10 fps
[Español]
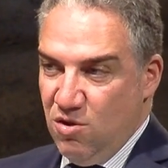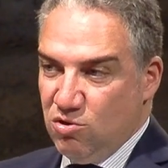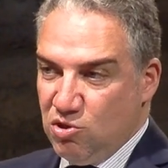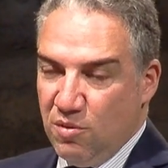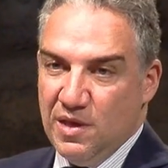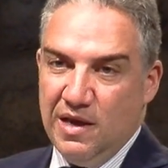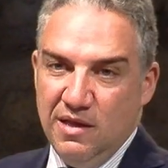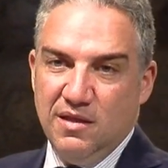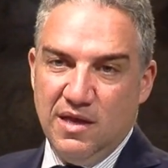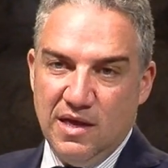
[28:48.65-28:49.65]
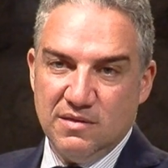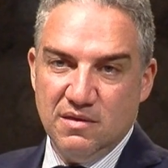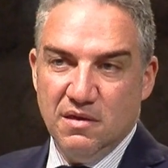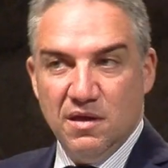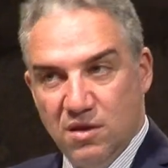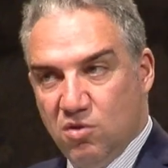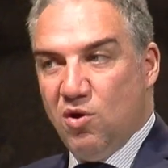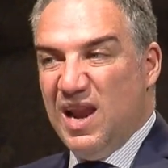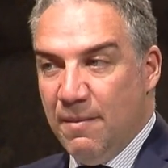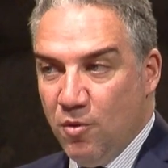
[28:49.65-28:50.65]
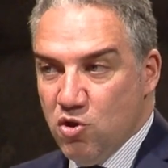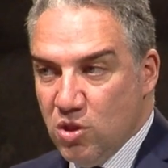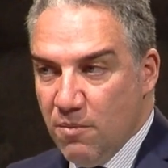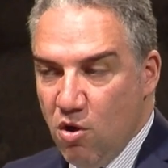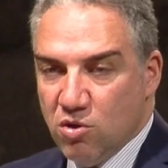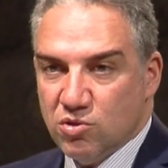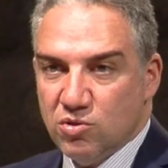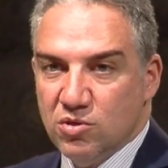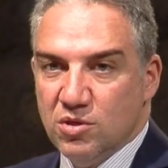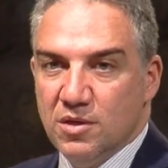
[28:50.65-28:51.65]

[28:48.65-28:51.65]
Los socialistas, con el apoyo de Vox,